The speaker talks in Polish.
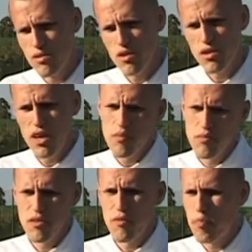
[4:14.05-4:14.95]
No i
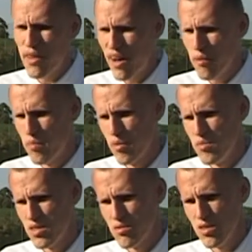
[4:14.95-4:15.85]
tam padały
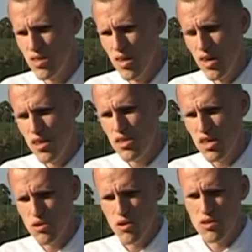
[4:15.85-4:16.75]
pomysły i
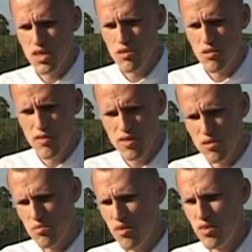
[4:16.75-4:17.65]
też ostatnio nawet
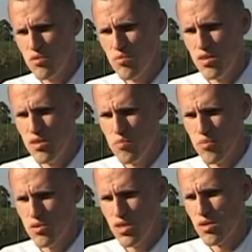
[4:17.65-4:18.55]
rozmawialiśmy
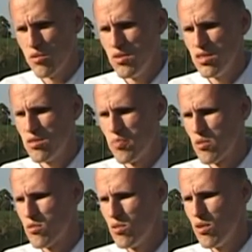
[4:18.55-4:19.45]
podczas Komisji
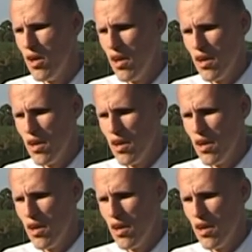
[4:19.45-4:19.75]
Sportu,